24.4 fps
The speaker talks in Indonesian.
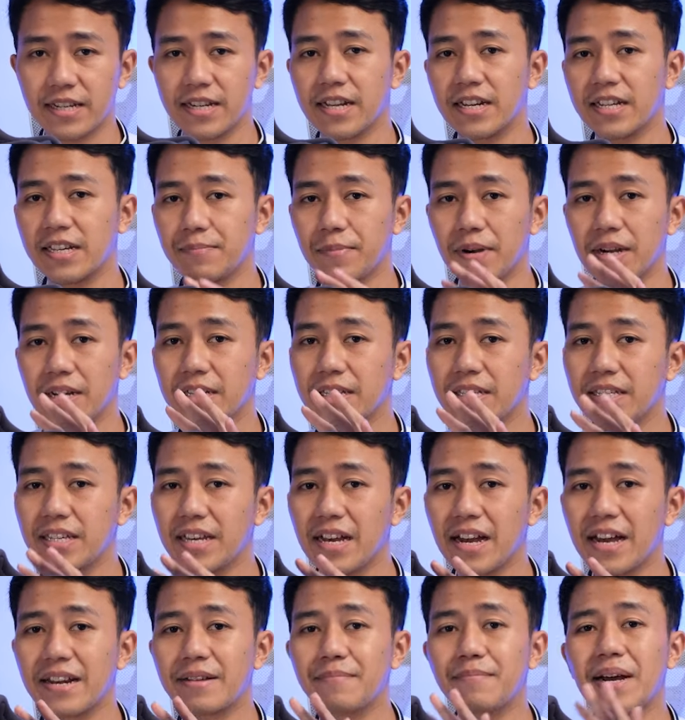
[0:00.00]
dari
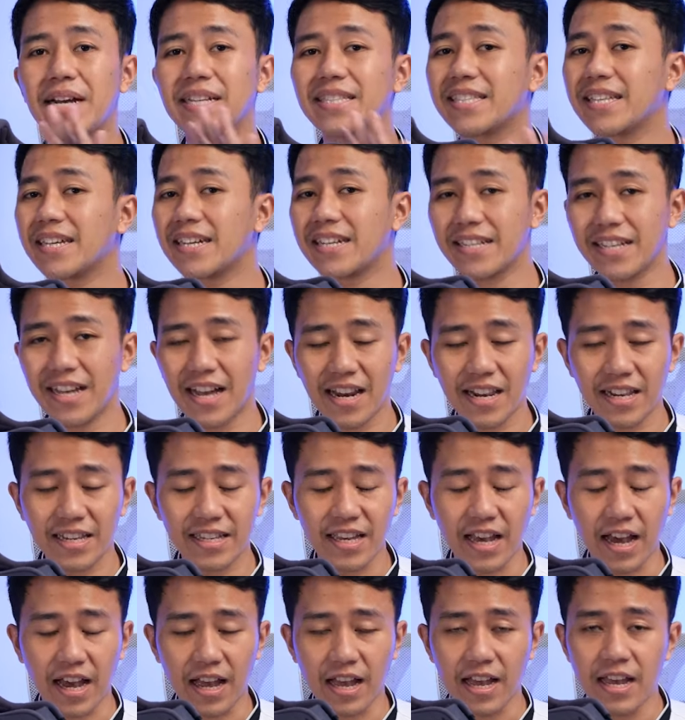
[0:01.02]
bagian
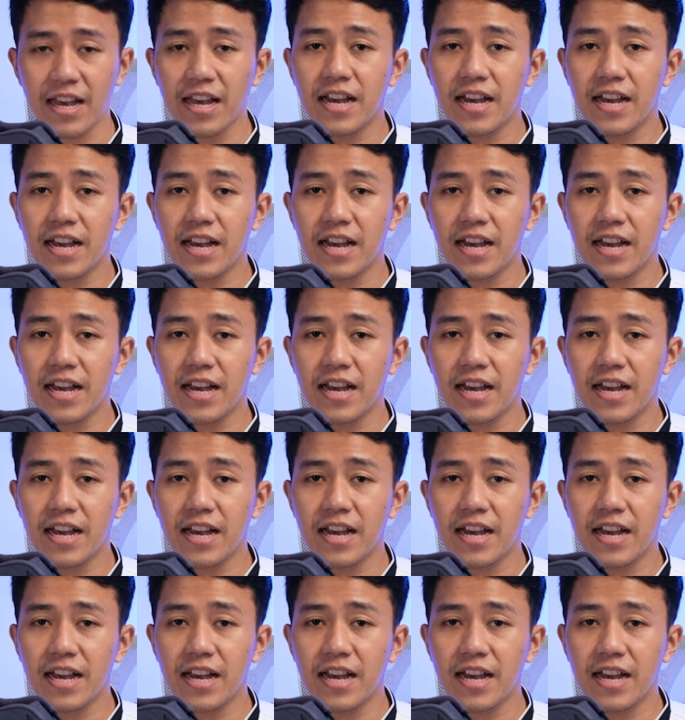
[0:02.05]
materialnya